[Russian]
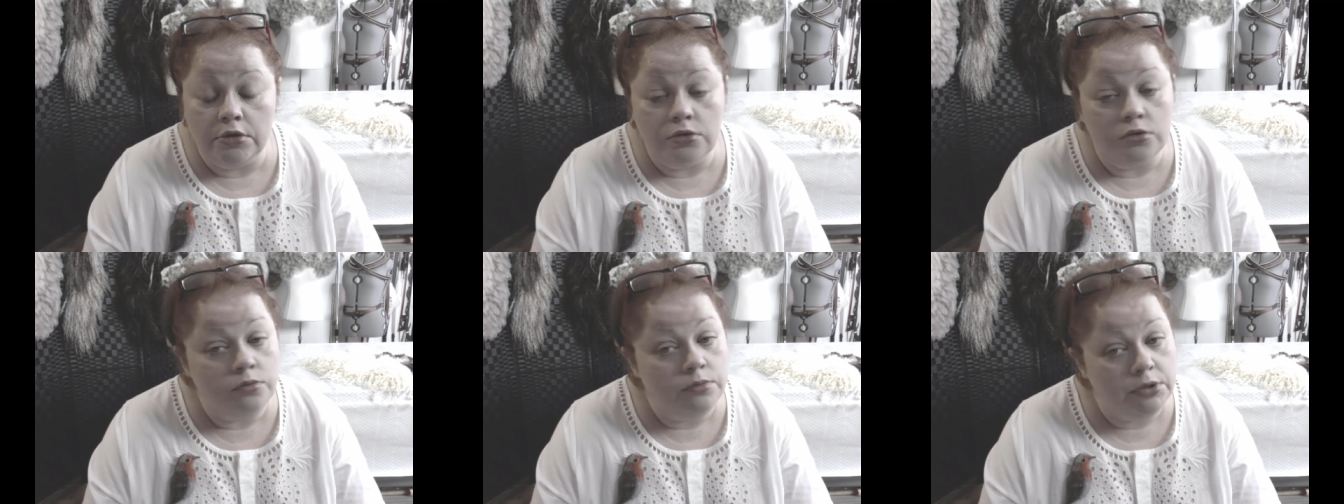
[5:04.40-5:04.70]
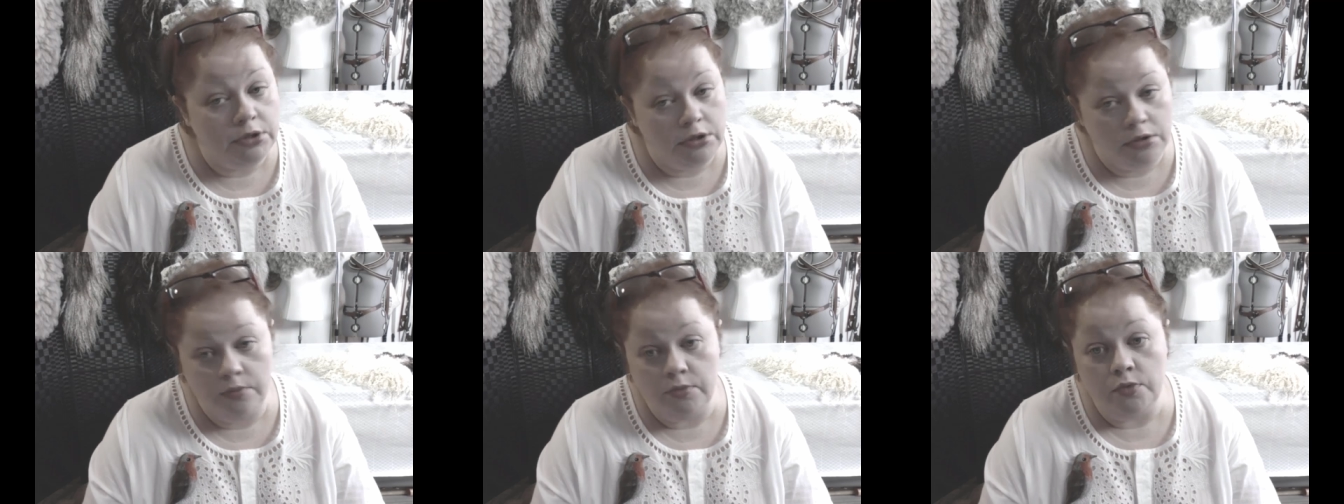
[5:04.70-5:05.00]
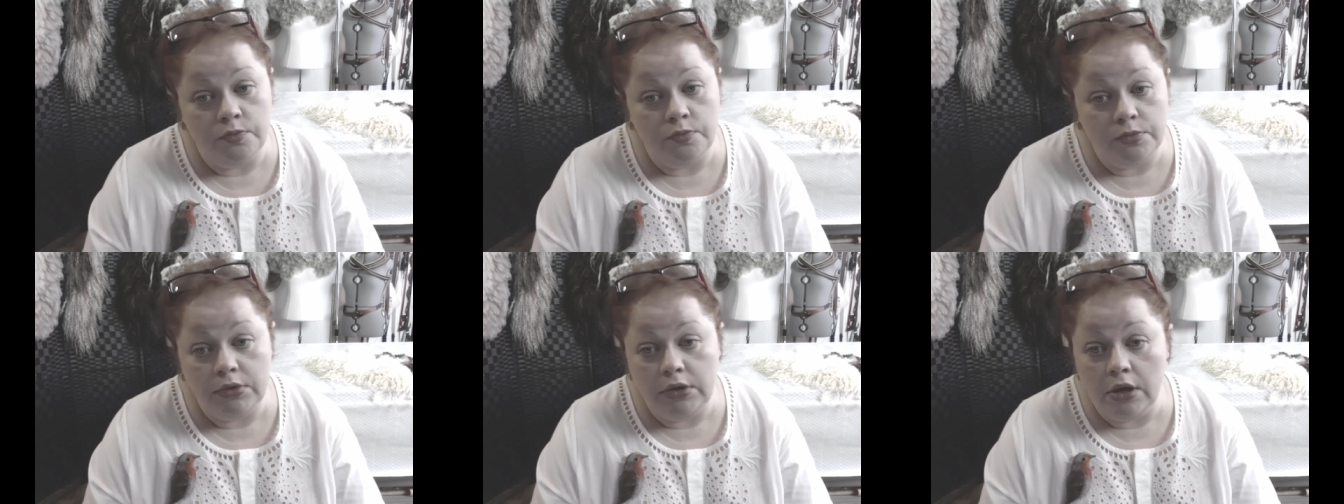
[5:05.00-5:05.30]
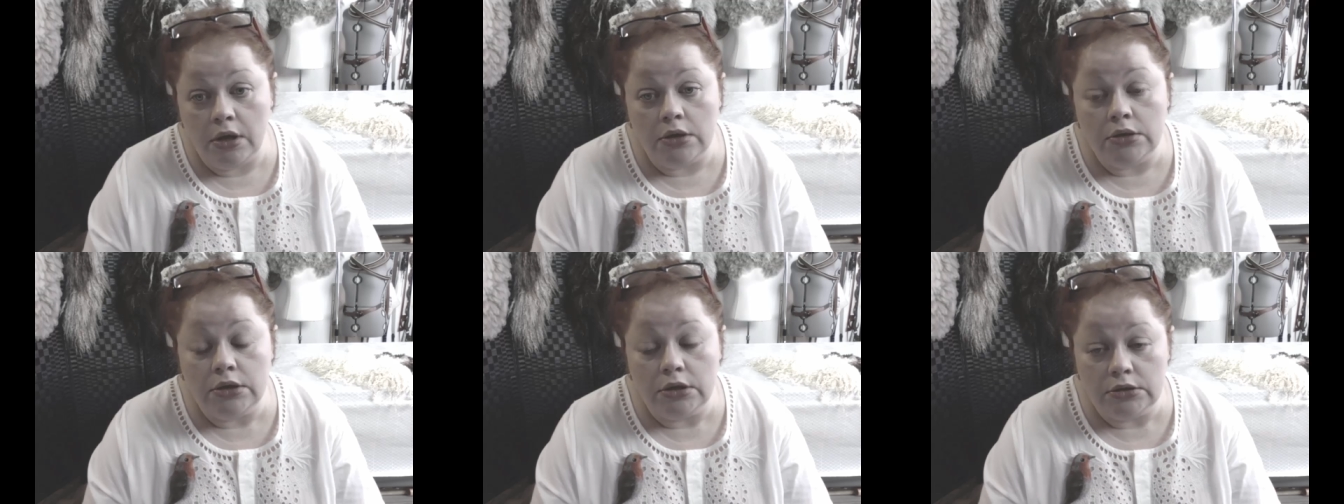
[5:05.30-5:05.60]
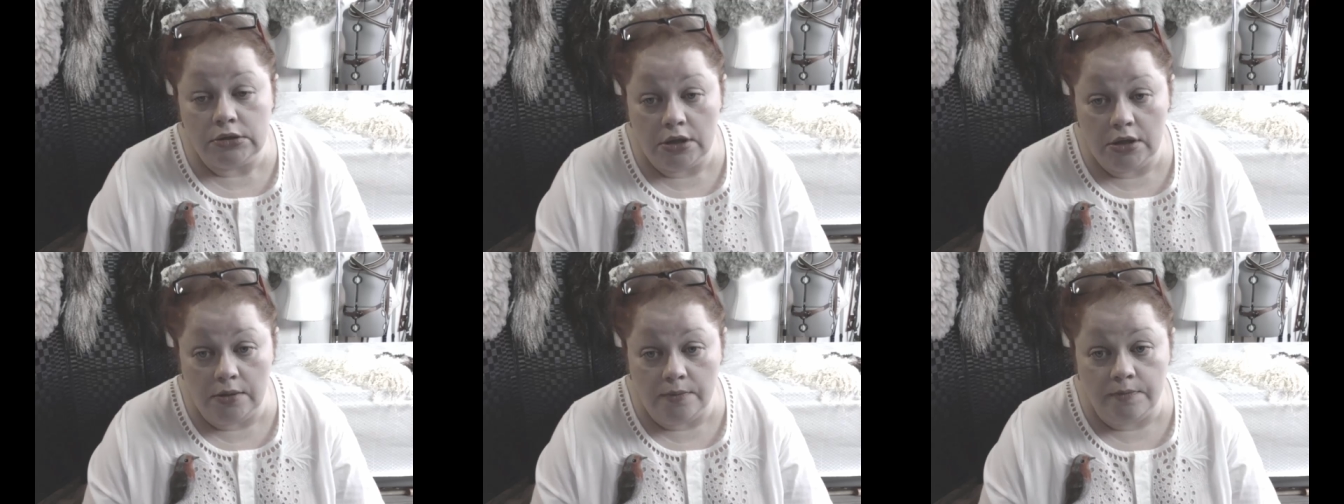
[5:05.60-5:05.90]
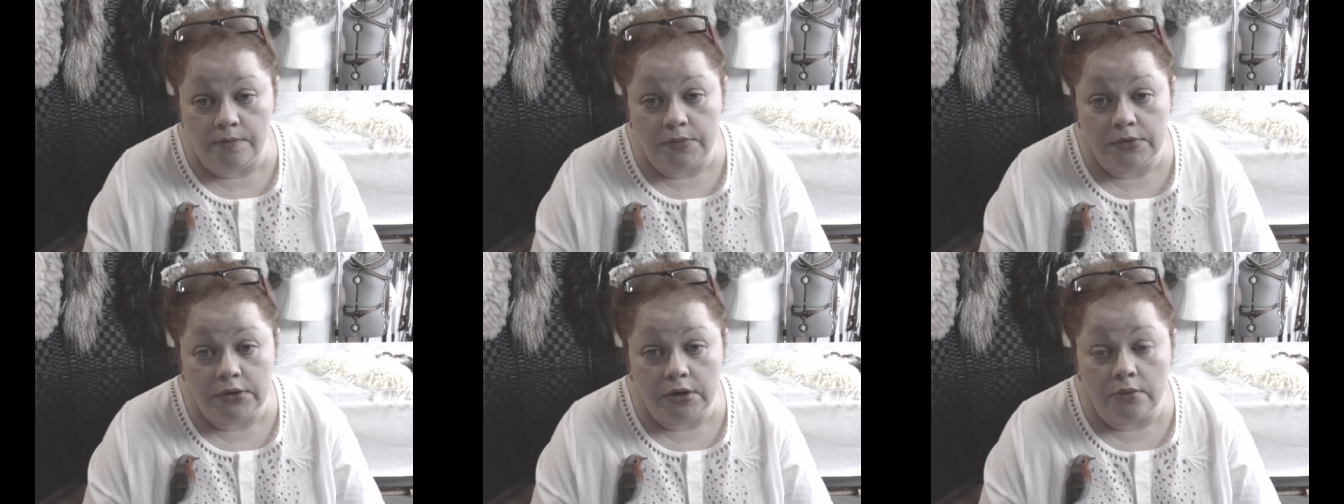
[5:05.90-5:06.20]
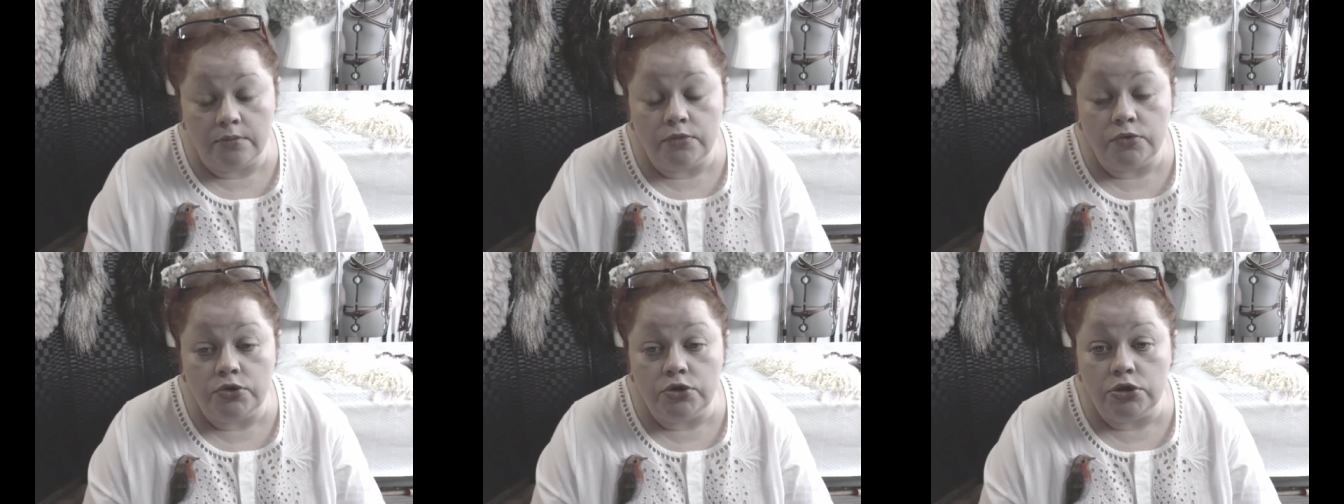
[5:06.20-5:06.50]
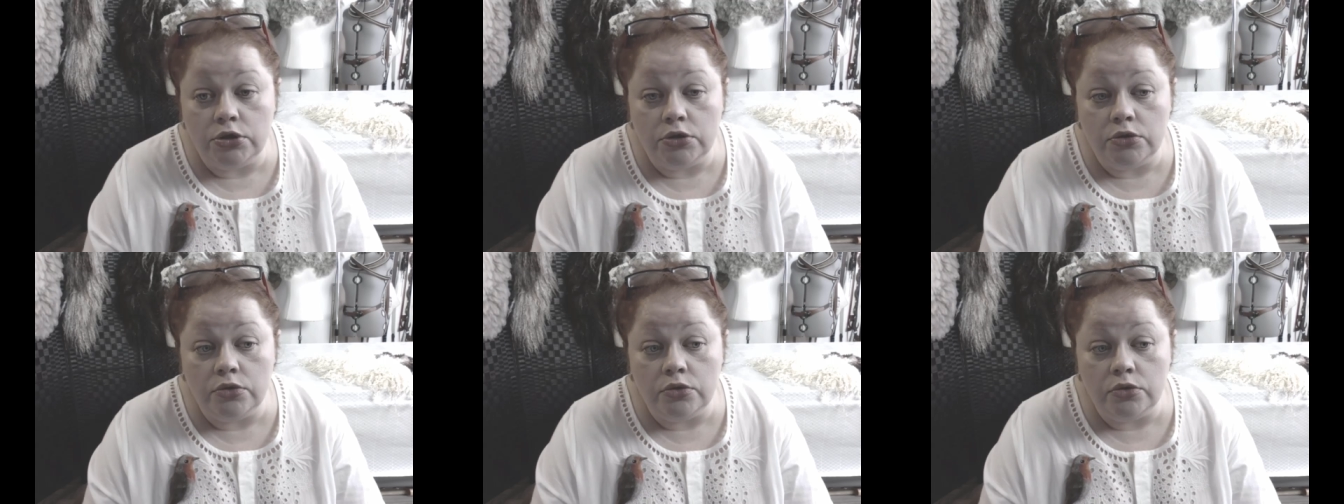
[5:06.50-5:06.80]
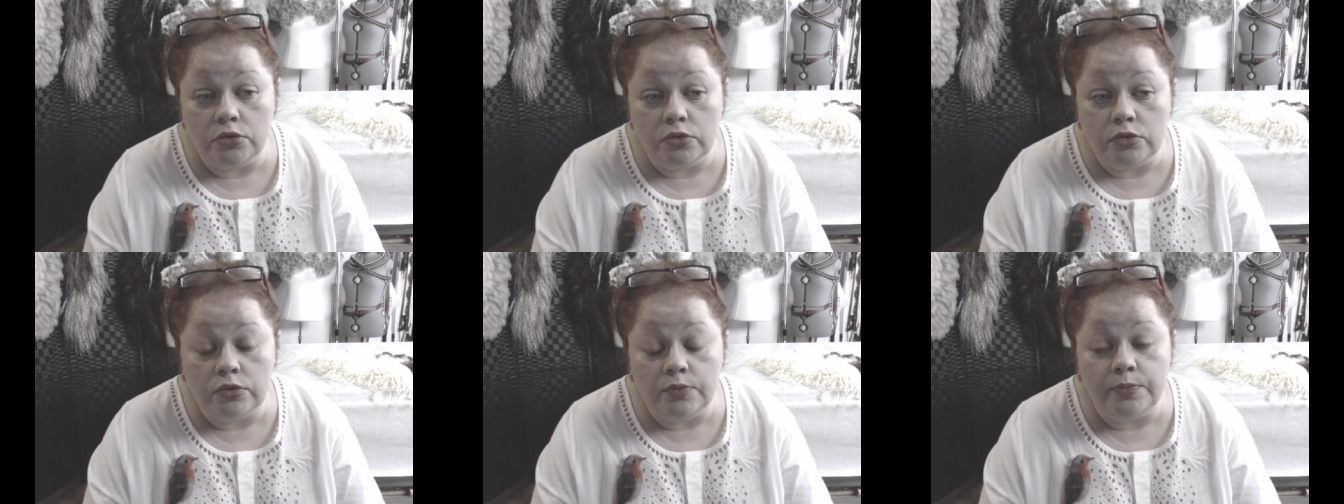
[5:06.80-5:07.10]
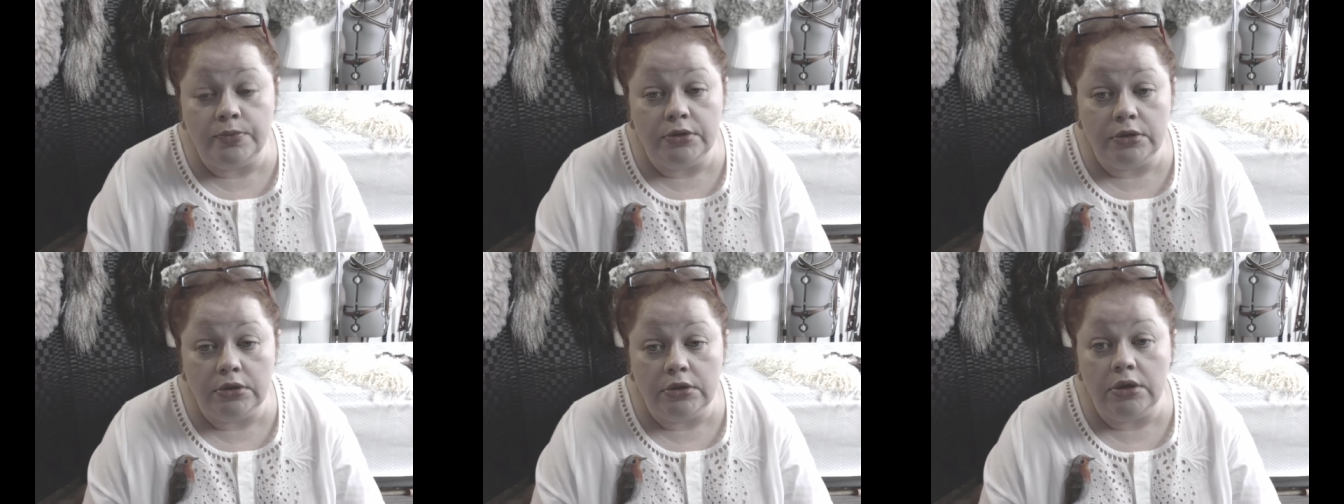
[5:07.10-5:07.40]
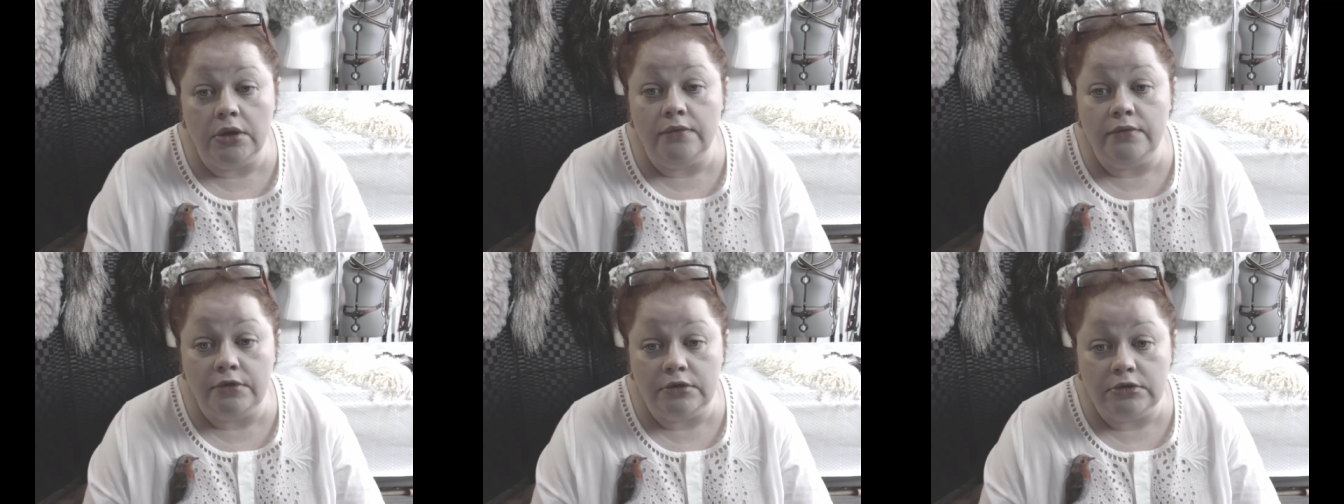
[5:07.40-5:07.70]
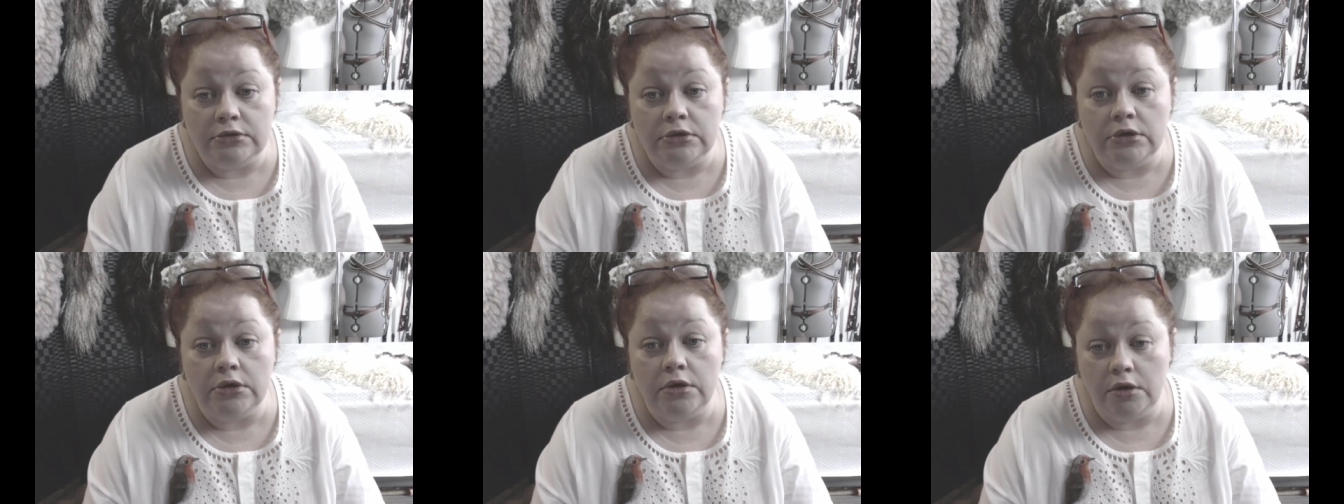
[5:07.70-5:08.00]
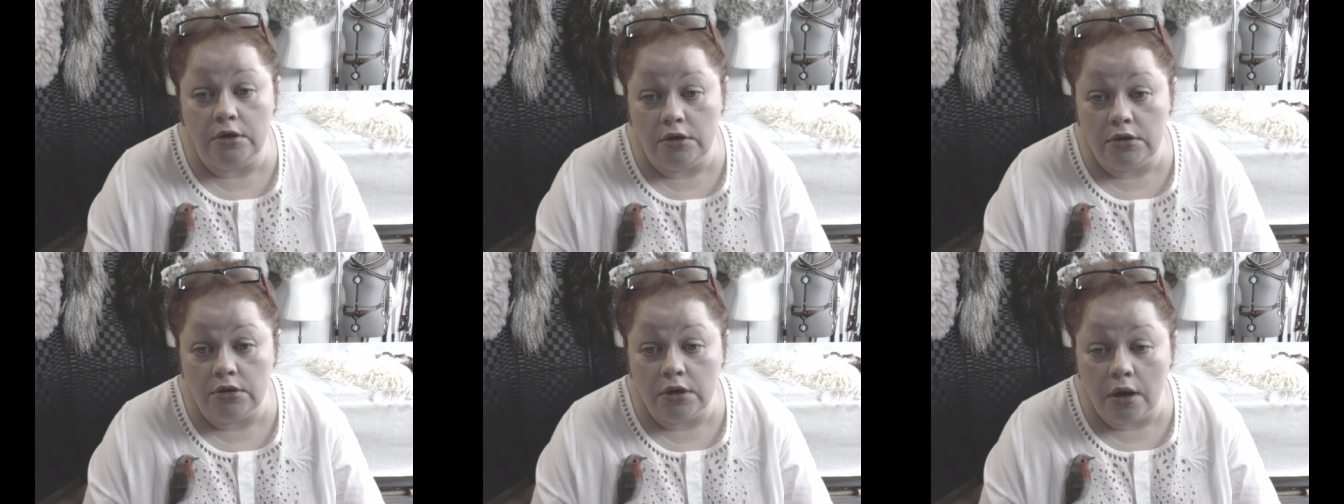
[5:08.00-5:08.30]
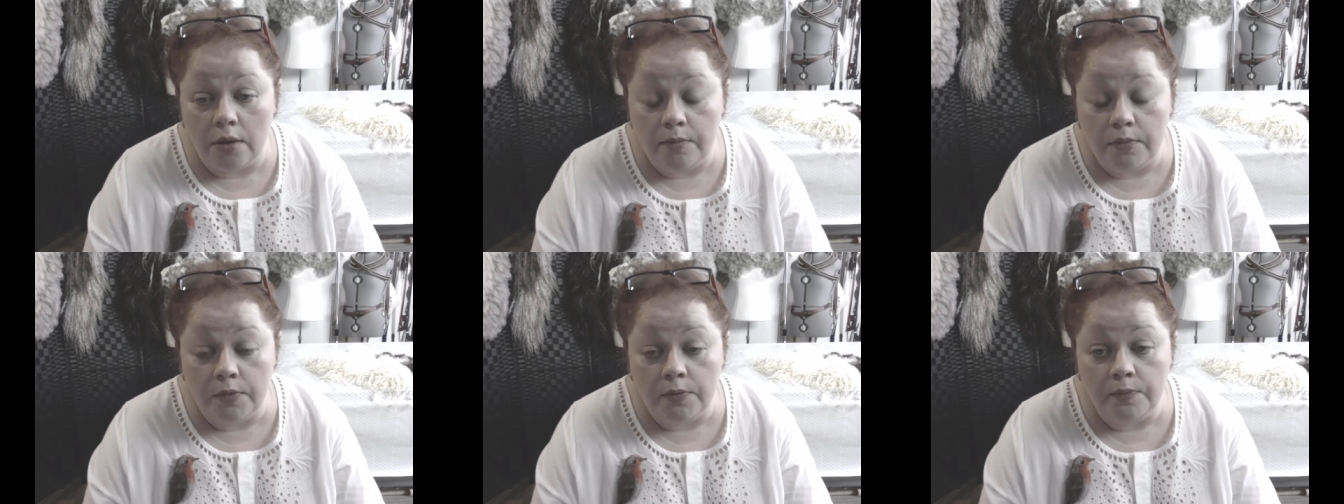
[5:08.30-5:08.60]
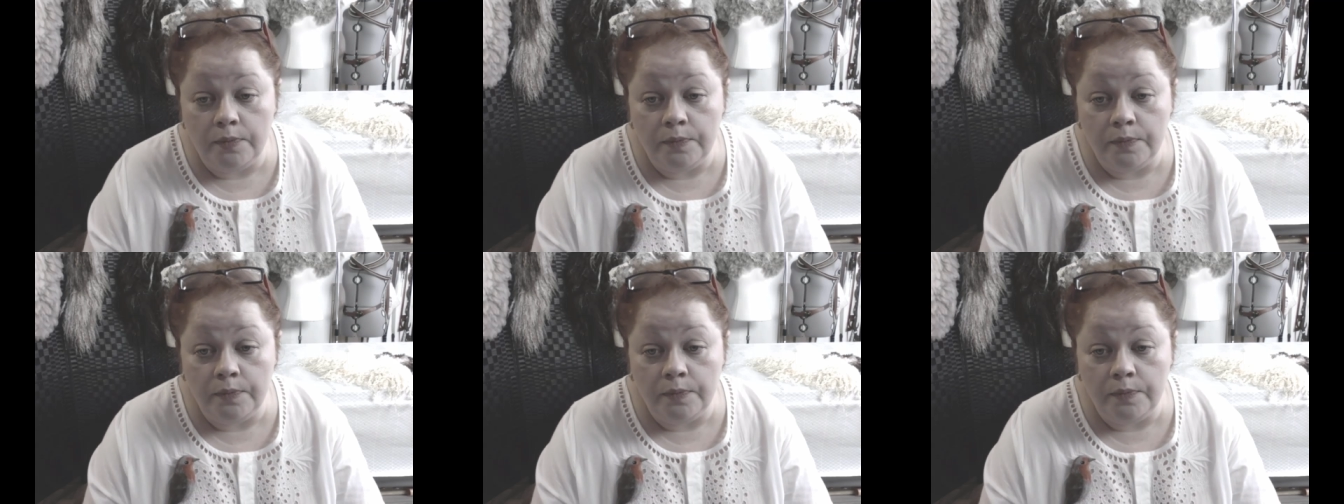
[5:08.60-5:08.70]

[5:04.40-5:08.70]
ну, минимум дня на три, потому что тот подготовительный этап,